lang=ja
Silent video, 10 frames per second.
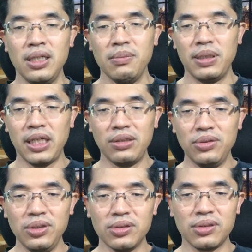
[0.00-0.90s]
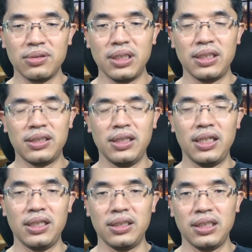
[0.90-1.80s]
まあ、Yahoo ニュースってです
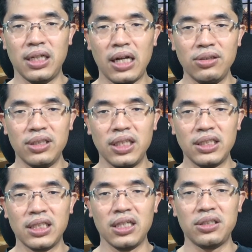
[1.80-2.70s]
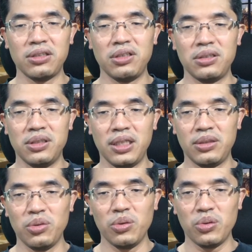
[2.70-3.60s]
ね、ある一定期間経つとですね、
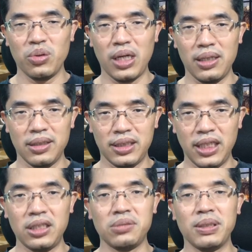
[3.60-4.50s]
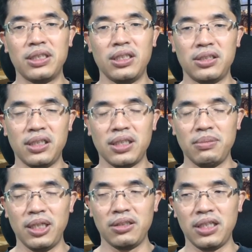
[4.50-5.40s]
投稿が消えてしまってですね、
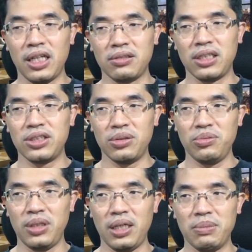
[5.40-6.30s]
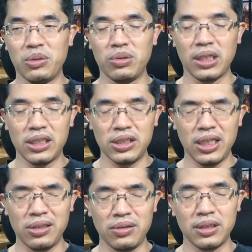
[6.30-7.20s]
サムネイル出なくなっちゃうので、まあ、こんな感じに
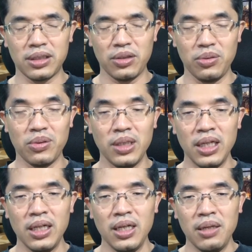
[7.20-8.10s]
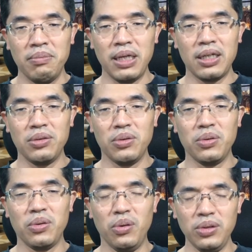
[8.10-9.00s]
なるんですけど、まあ、あ
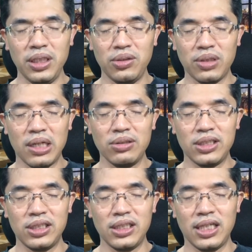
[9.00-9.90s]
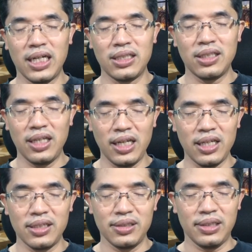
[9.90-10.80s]
の、本人の顔写真があっ
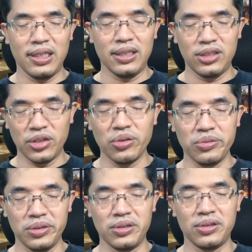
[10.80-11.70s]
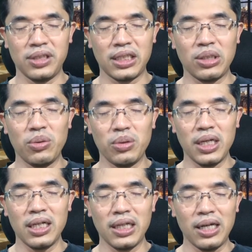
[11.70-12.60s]
て、えー、死去のニュースになった方
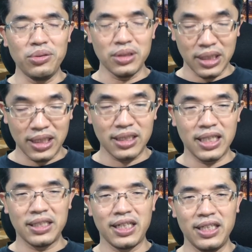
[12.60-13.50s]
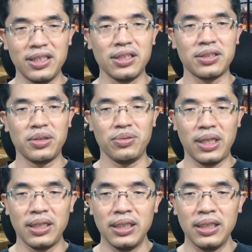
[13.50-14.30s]
が、反応率はね、大体いいんですけどね。